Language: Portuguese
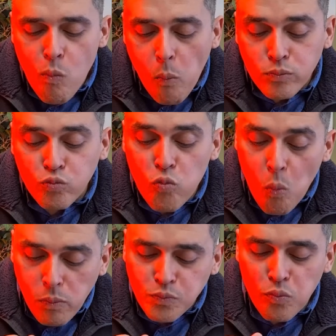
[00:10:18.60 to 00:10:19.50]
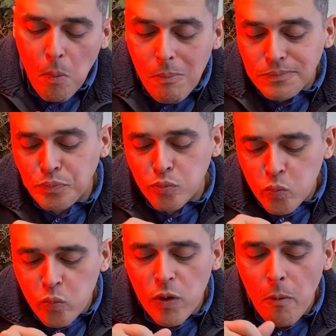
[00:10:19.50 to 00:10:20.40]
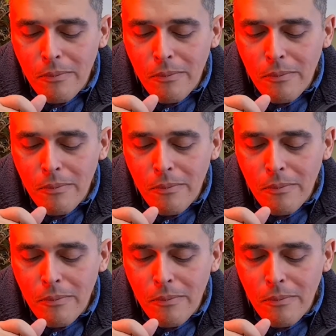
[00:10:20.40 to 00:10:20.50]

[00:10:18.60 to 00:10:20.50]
Hum. Aqui